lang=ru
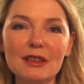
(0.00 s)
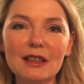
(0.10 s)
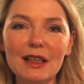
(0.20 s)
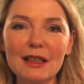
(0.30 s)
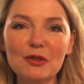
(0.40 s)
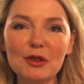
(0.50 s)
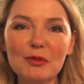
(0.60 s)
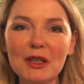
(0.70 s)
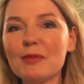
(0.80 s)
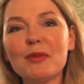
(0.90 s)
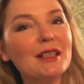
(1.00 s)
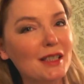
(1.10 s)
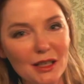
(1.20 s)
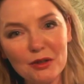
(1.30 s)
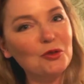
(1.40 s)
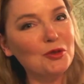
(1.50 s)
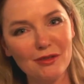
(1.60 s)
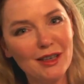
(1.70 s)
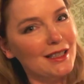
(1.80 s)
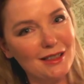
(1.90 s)
Родилась Лариса
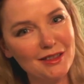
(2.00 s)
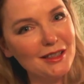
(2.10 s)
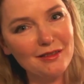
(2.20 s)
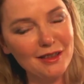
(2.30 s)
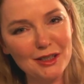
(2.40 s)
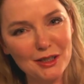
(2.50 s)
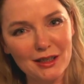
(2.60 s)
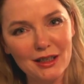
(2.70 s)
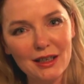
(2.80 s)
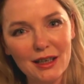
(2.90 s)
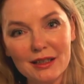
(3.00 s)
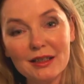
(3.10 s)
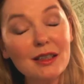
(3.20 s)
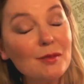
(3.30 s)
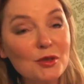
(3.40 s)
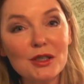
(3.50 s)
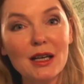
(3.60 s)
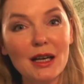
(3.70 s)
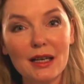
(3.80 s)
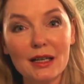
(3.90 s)
Вербицкая, советский и российский
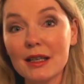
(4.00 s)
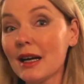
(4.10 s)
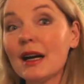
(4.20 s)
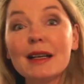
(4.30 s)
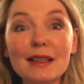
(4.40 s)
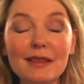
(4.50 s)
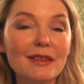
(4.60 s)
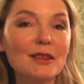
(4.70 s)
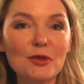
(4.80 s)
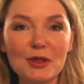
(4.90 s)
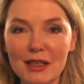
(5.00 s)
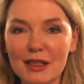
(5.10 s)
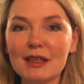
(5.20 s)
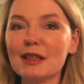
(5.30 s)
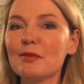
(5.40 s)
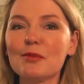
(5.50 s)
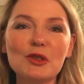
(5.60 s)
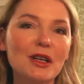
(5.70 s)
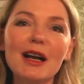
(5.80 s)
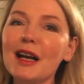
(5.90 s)
диктор и телеведущая,
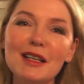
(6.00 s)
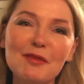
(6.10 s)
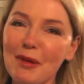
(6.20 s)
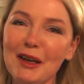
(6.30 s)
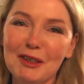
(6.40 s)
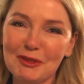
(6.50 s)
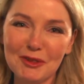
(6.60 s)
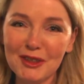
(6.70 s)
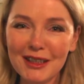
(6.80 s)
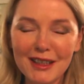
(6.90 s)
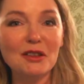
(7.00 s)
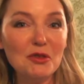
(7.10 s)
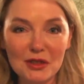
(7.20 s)
заслуженная артистка России.